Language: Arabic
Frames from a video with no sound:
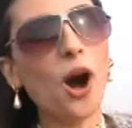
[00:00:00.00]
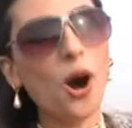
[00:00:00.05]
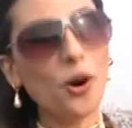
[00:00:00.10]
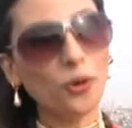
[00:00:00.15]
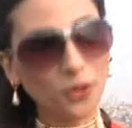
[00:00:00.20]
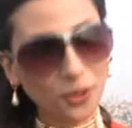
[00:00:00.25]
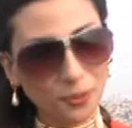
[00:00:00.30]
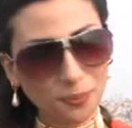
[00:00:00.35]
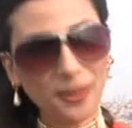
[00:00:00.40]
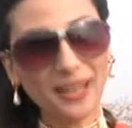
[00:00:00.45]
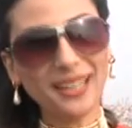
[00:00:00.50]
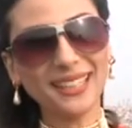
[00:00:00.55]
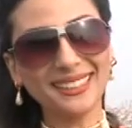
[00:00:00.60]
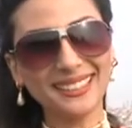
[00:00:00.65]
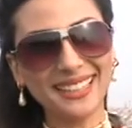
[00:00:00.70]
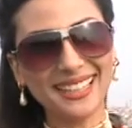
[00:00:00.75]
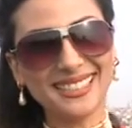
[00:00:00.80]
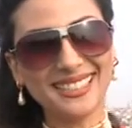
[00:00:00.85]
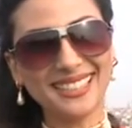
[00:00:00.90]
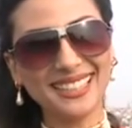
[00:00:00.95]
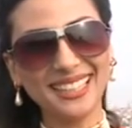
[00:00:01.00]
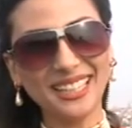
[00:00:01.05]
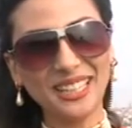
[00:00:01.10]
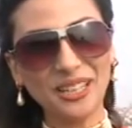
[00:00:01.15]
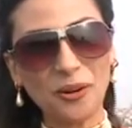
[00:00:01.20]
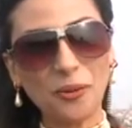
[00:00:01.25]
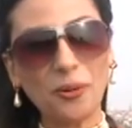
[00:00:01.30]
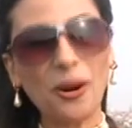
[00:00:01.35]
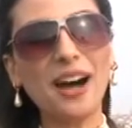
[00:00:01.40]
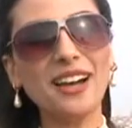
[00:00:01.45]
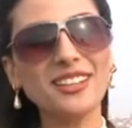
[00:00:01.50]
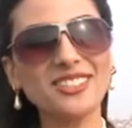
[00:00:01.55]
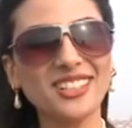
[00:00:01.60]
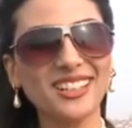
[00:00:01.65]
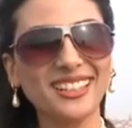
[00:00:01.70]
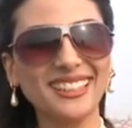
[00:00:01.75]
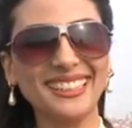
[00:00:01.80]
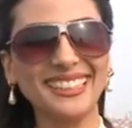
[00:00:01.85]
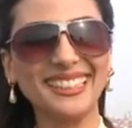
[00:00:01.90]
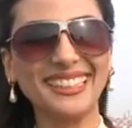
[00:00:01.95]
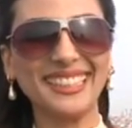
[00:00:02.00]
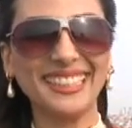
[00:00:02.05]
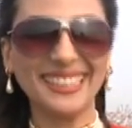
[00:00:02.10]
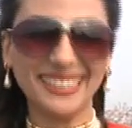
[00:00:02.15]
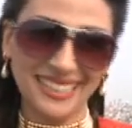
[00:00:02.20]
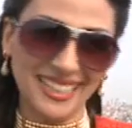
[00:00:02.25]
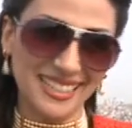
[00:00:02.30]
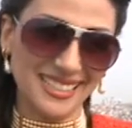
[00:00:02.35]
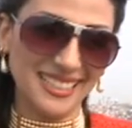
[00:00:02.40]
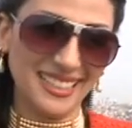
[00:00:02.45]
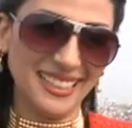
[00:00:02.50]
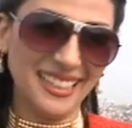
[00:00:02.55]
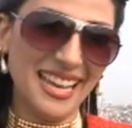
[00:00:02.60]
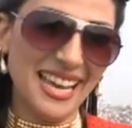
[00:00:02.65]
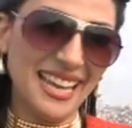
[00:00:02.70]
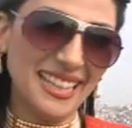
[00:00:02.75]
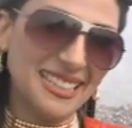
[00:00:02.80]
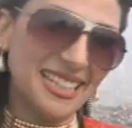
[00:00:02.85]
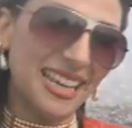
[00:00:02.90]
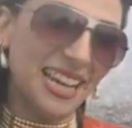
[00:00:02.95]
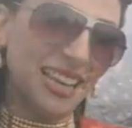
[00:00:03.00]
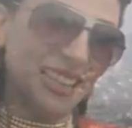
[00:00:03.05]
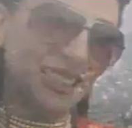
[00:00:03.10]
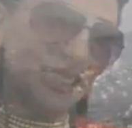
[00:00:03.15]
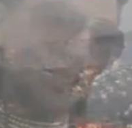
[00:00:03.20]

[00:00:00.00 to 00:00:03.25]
وأوروبا قطاسة وعشق قطاسة دي